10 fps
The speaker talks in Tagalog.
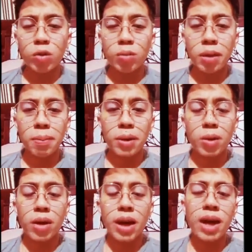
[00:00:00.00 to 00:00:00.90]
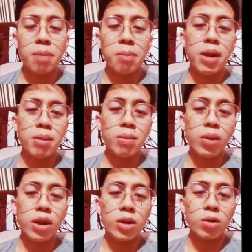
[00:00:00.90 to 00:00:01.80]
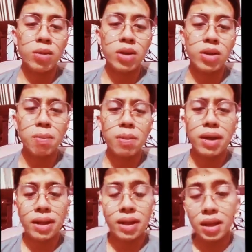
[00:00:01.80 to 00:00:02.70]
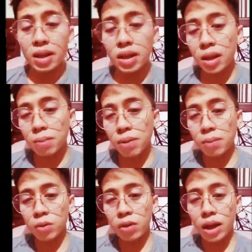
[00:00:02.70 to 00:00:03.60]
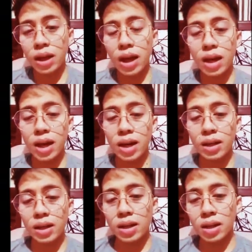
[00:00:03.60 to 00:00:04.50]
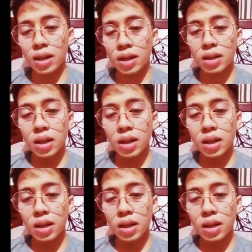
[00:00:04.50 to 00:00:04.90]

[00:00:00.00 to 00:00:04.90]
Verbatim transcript: tubig pero walang available na tubig sapagkat naninikip na po talaga ang aking uh,